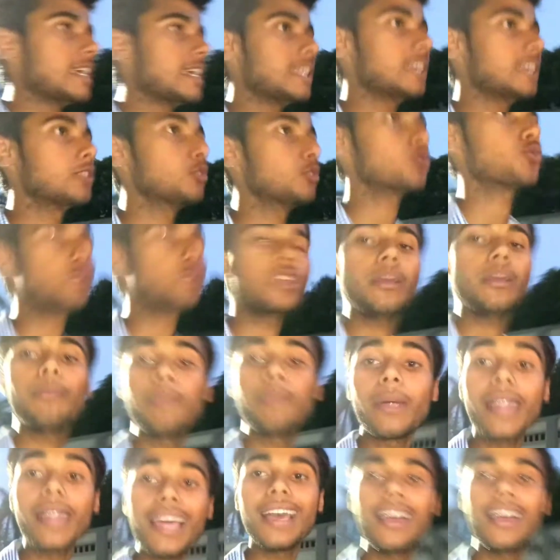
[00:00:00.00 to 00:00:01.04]
ज़्यादा दोस्तों यह
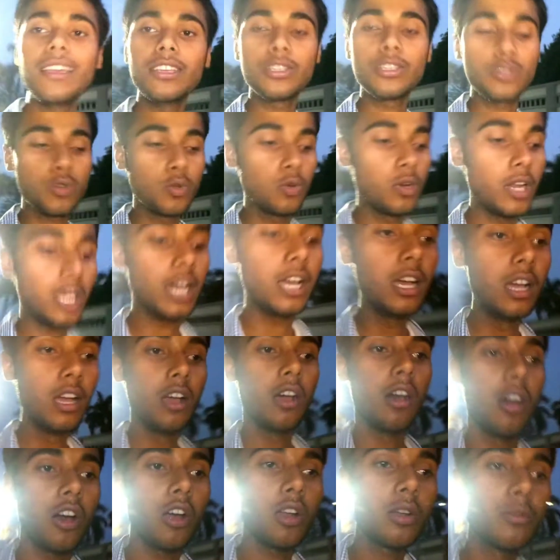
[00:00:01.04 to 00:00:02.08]
बड़ा स्कूल है
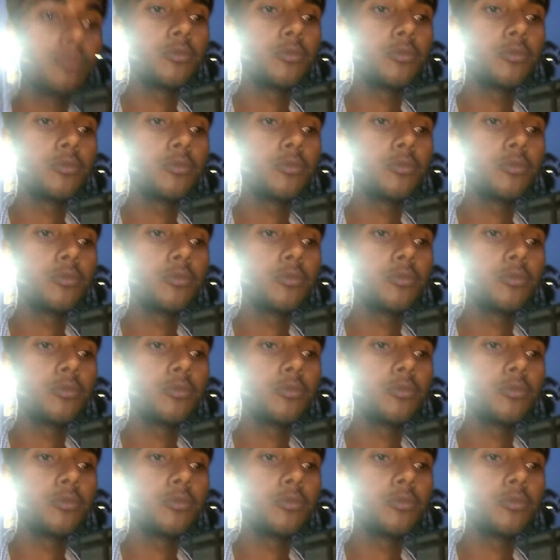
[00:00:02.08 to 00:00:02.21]
और